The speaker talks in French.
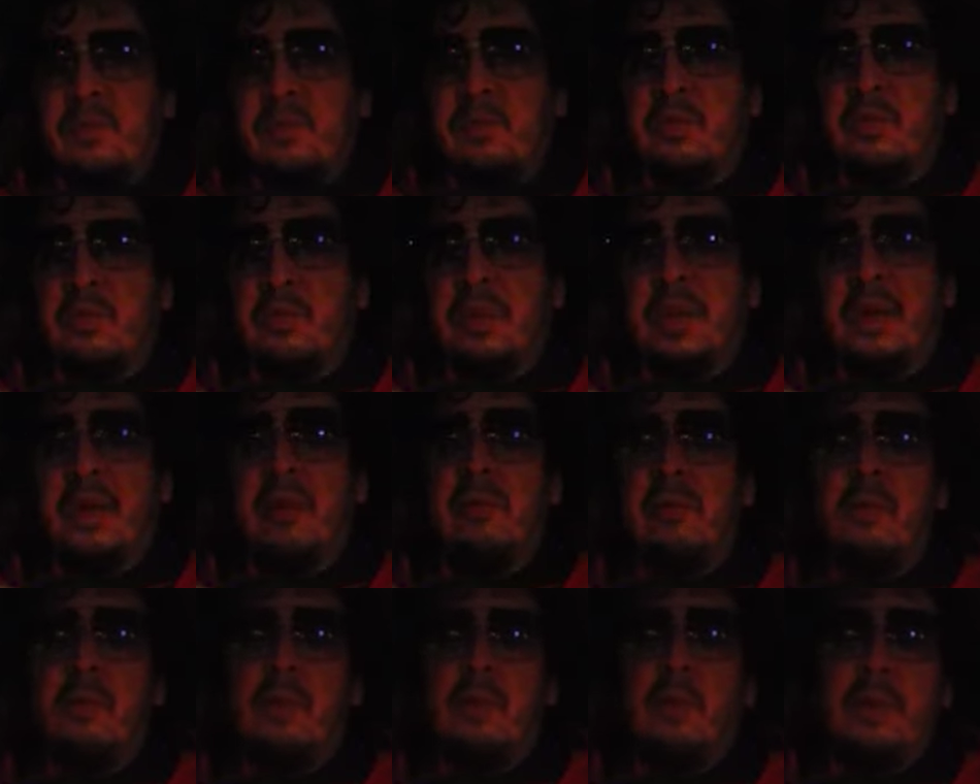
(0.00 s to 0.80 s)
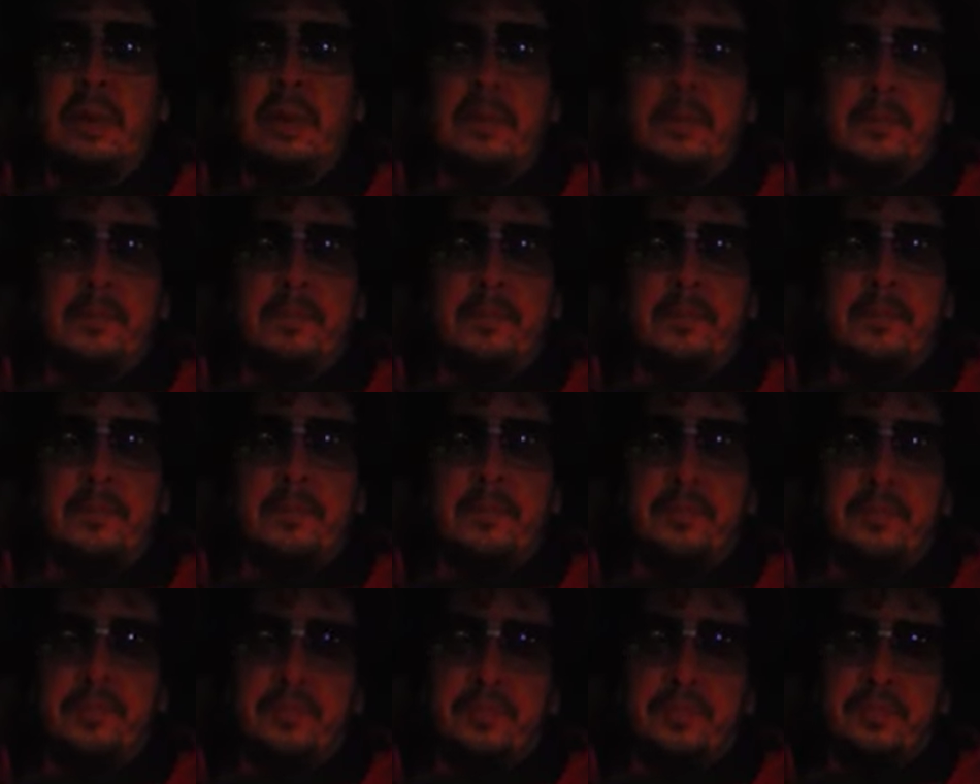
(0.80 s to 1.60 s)
posait pas réellement problème
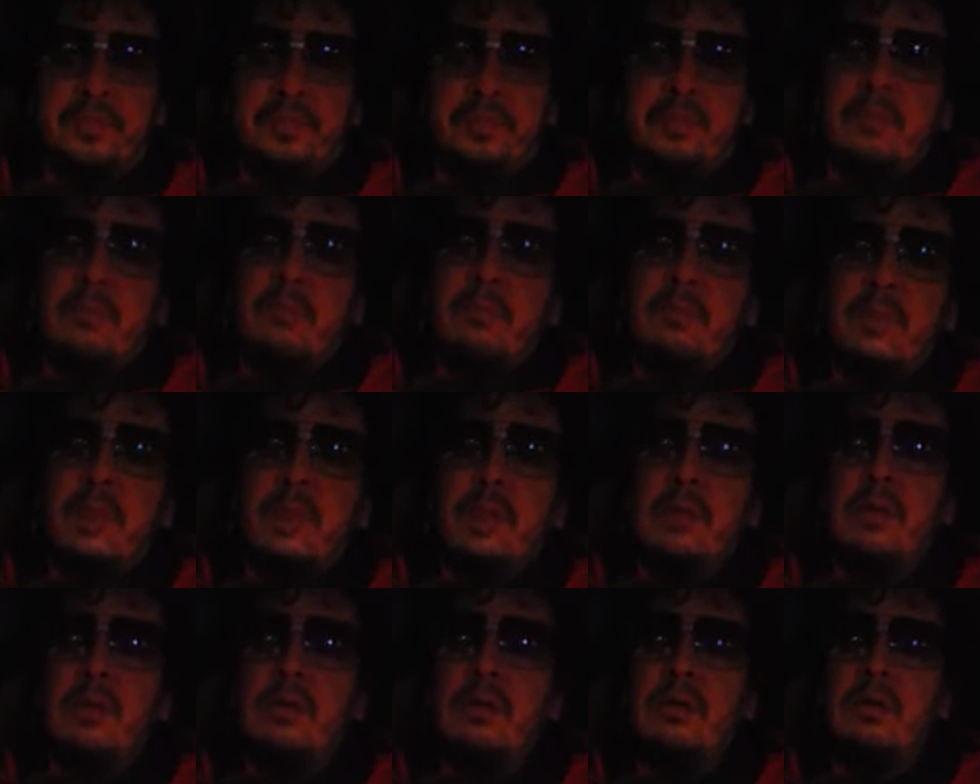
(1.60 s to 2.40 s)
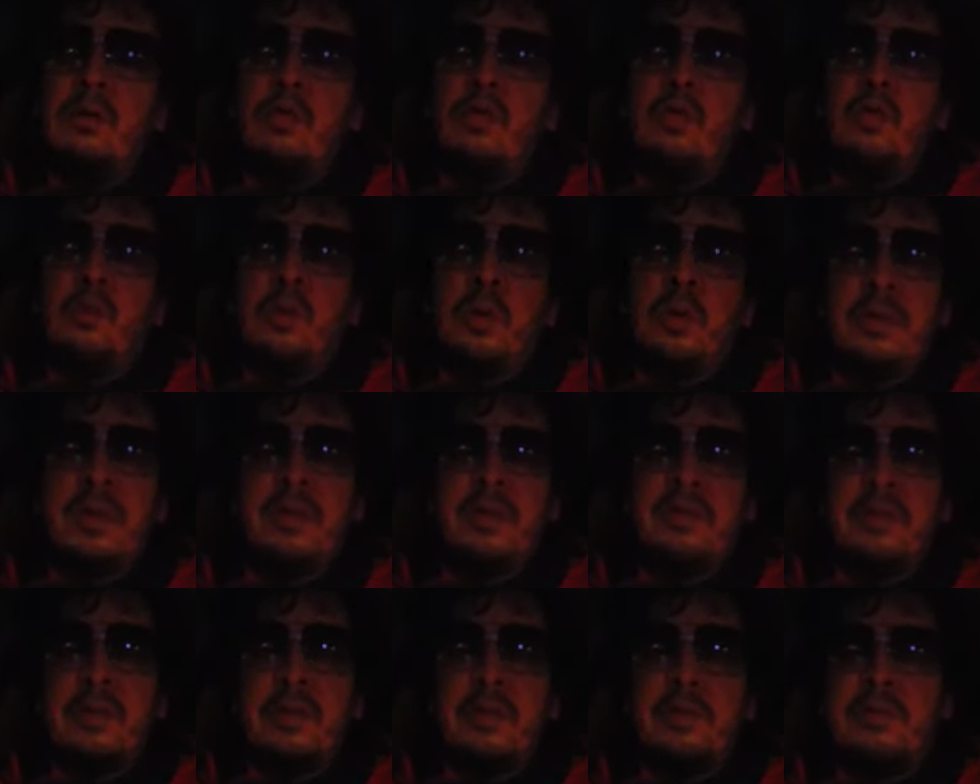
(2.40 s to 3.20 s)
le premier
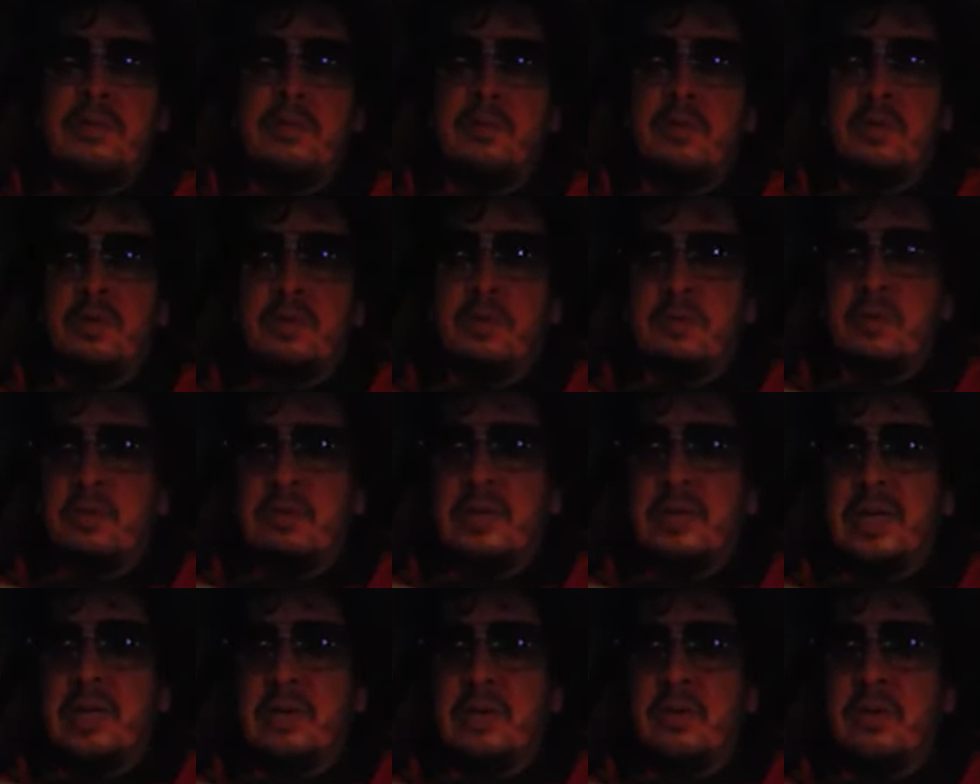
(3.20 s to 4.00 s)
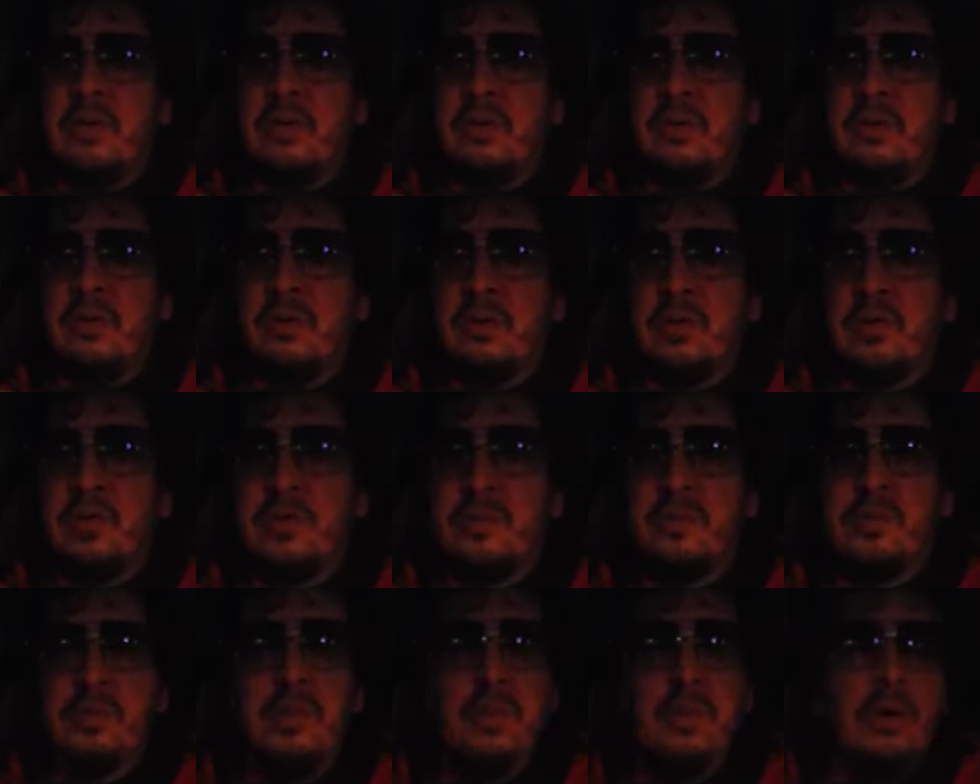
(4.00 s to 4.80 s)
islamiste professionnel que, j'ai
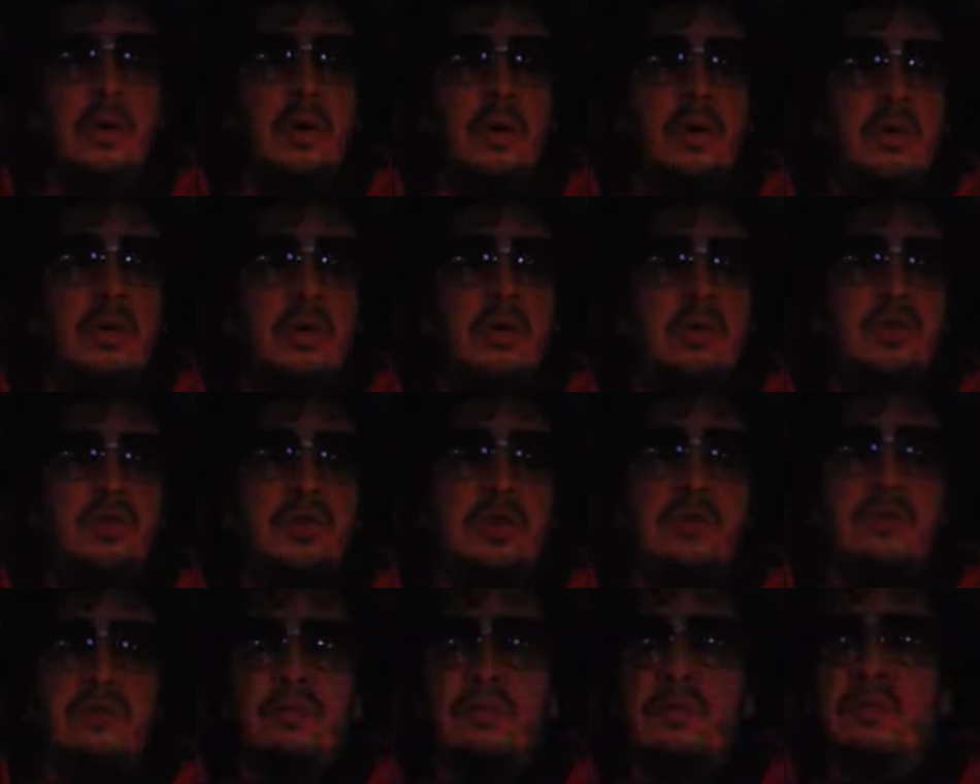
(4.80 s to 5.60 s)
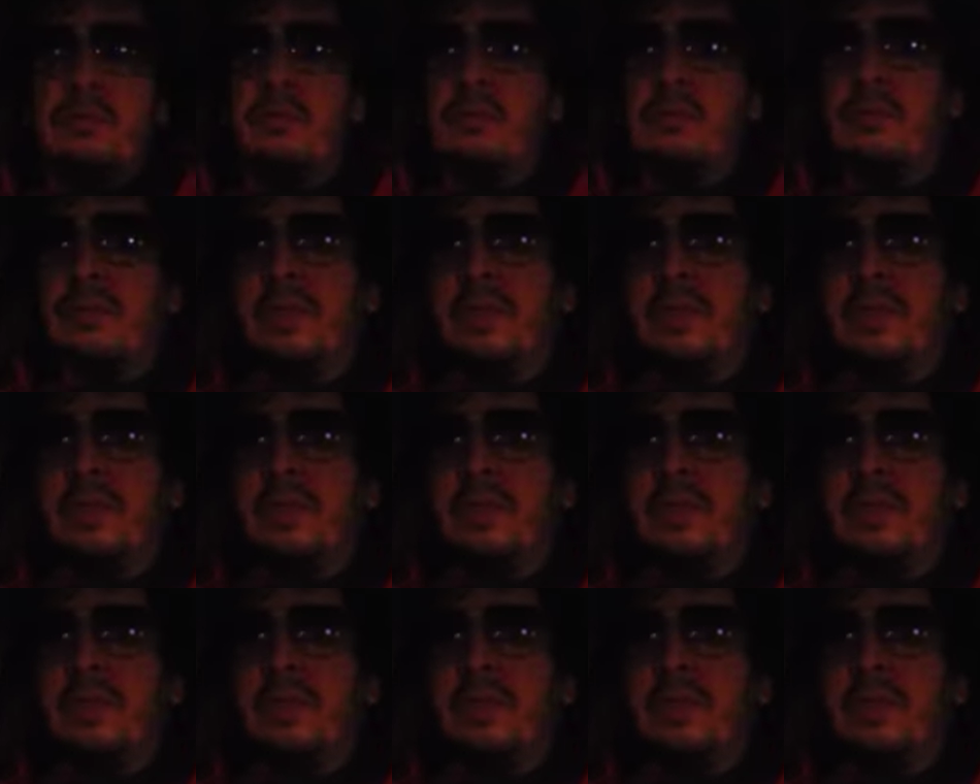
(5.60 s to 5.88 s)
vu, je l'ai vu, on